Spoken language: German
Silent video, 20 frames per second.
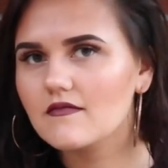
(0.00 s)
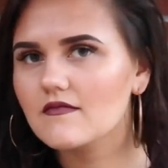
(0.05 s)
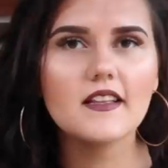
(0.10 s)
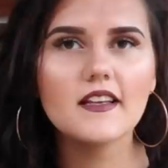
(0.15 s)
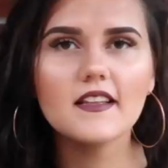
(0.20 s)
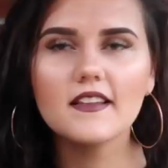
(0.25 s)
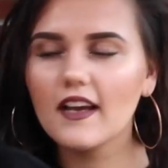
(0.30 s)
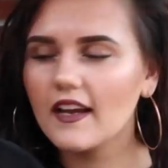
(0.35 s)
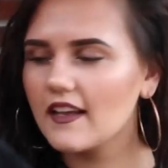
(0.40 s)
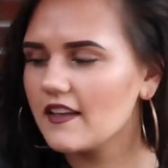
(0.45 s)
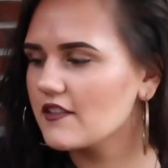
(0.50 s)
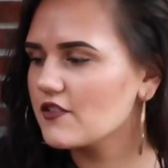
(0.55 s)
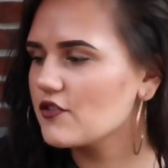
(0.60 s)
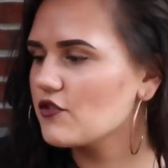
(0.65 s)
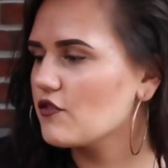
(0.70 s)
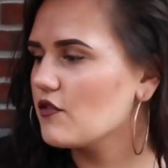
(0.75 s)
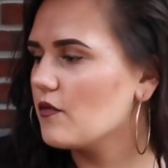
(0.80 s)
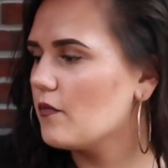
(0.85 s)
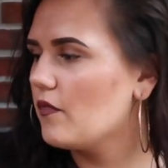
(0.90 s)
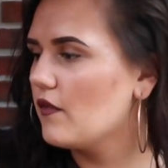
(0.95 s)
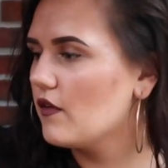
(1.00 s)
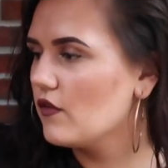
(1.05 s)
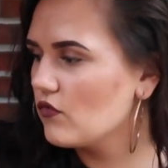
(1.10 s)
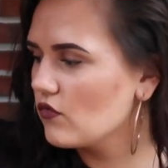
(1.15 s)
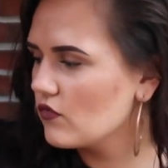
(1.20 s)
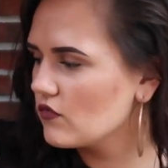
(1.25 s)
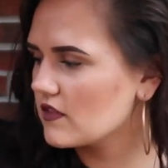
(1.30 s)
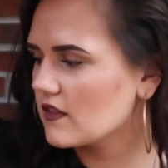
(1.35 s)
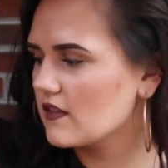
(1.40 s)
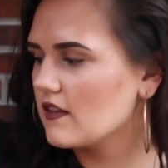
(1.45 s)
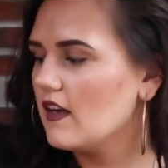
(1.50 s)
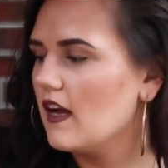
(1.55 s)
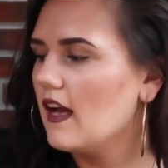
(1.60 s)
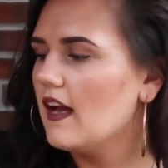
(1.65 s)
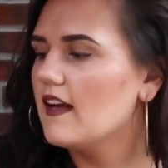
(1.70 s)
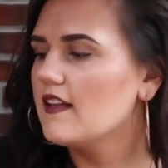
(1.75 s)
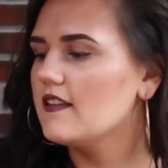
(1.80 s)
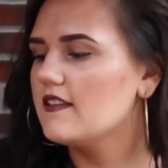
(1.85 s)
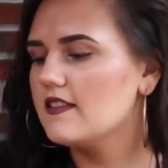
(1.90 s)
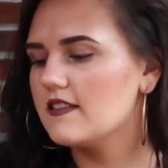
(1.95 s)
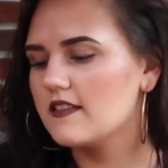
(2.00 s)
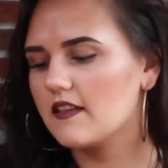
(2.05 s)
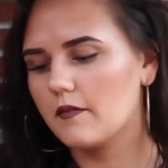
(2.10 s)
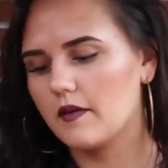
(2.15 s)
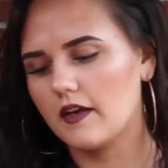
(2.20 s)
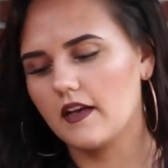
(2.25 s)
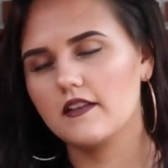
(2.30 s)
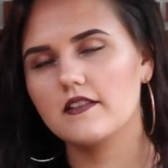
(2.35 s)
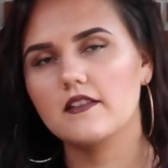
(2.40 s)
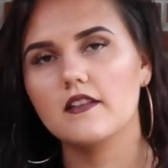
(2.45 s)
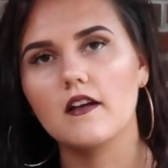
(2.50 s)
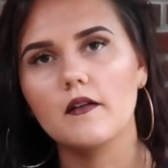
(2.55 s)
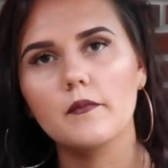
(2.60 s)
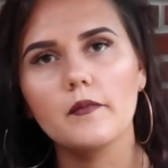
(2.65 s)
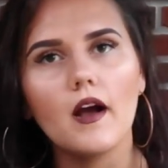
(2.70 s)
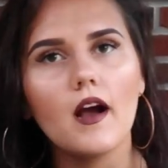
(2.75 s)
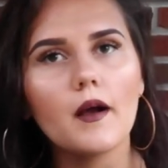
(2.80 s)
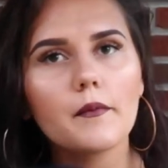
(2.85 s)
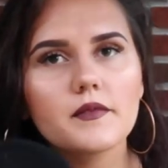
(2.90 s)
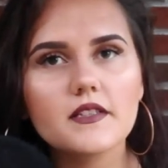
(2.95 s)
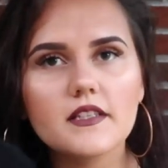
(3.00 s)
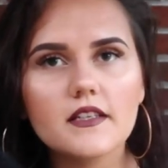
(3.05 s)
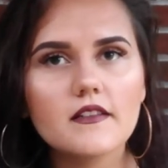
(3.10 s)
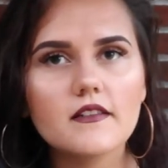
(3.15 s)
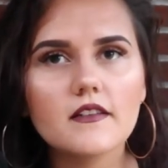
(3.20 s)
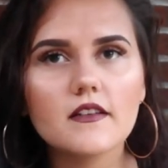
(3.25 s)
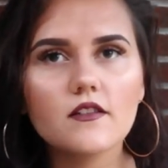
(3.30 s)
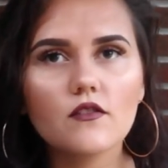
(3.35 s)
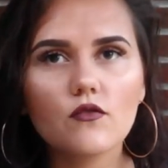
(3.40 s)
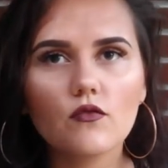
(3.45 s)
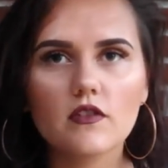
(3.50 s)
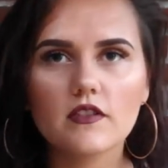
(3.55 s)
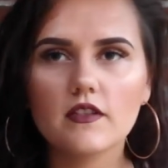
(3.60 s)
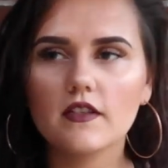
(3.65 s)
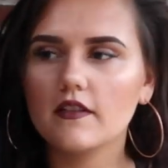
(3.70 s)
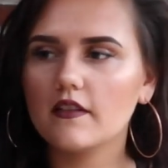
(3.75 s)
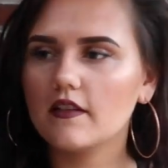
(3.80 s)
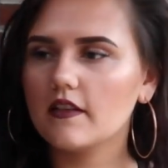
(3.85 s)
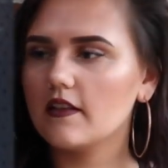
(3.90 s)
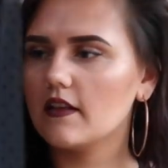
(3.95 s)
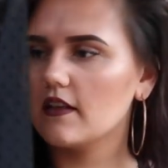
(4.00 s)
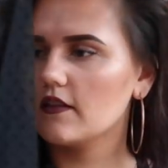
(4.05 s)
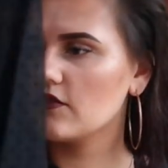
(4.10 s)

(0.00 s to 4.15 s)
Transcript: Dann eine schöne Bluse, die ist aber extra beabsichtigt, durchsichtig.